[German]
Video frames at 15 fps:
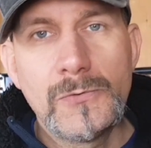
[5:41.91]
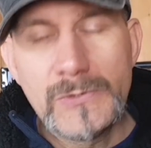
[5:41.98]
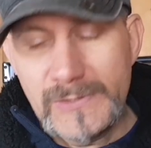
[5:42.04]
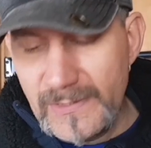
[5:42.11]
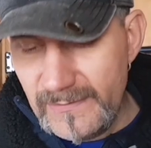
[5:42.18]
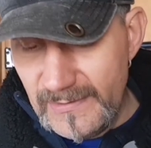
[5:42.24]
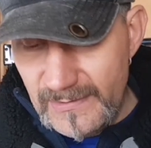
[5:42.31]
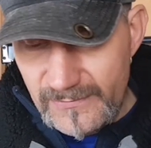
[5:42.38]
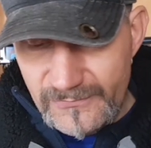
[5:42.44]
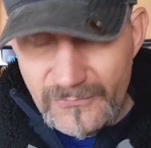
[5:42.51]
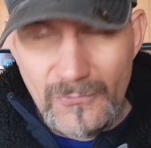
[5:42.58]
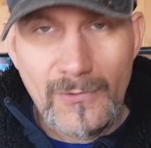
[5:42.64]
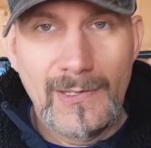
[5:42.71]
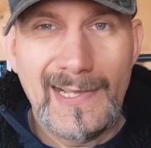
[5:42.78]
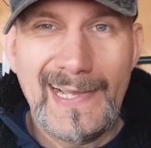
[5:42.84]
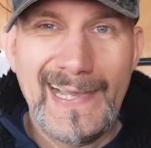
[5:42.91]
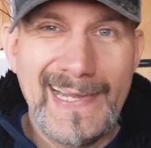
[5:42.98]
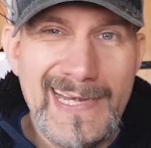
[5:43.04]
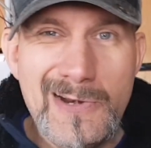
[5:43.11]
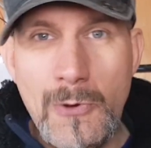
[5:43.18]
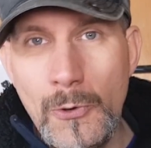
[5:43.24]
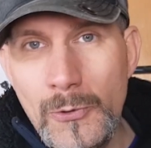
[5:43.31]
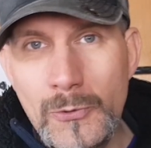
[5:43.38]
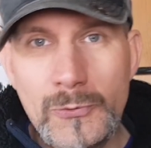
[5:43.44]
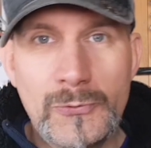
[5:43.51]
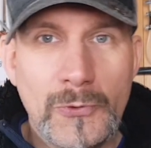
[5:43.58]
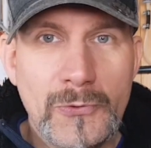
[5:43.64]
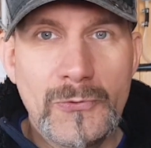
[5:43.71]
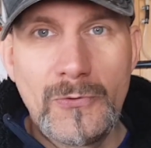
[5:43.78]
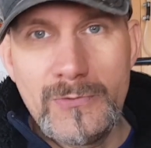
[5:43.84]
ruhig das Ding für 1,99
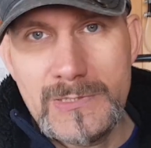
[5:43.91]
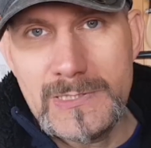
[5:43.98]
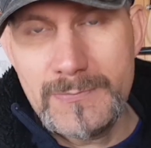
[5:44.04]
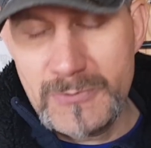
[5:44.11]
Euro